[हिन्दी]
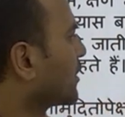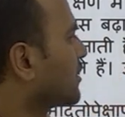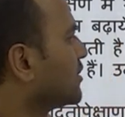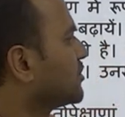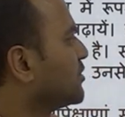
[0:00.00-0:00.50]

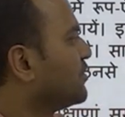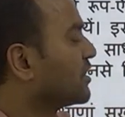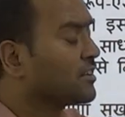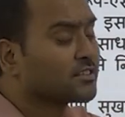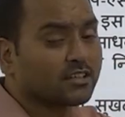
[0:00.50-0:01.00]
करने से
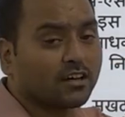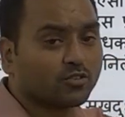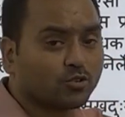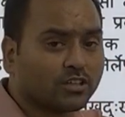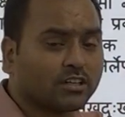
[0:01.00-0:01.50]
विघ्न
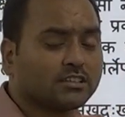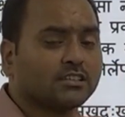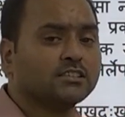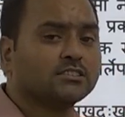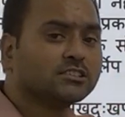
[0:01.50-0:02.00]
शांत हो जाते
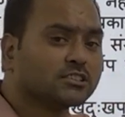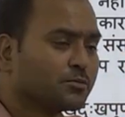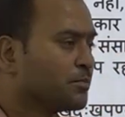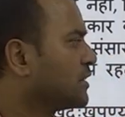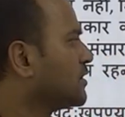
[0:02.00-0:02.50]
हैं चित्त
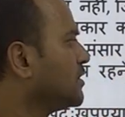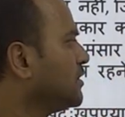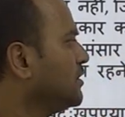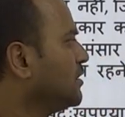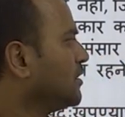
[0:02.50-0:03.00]
वृत्ति
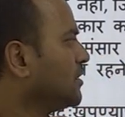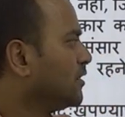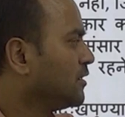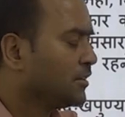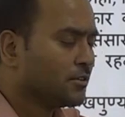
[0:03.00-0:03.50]

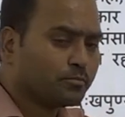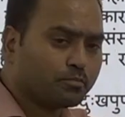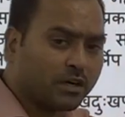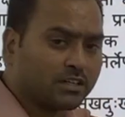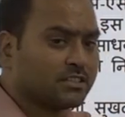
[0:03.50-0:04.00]

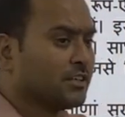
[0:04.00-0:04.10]
भजन